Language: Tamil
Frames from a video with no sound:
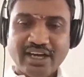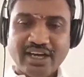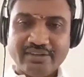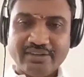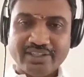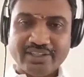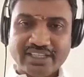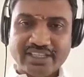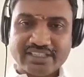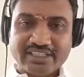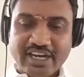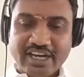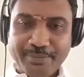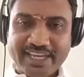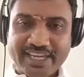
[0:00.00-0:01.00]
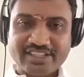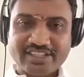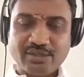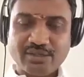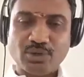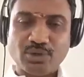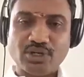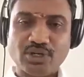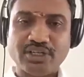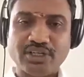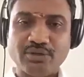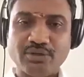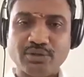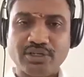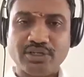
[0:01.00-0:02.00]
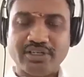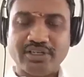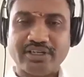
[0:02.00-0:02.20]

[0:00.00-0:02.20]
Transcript: அது வந்து சனி பெயர்ச்சி உங்களுக்கு ஒரு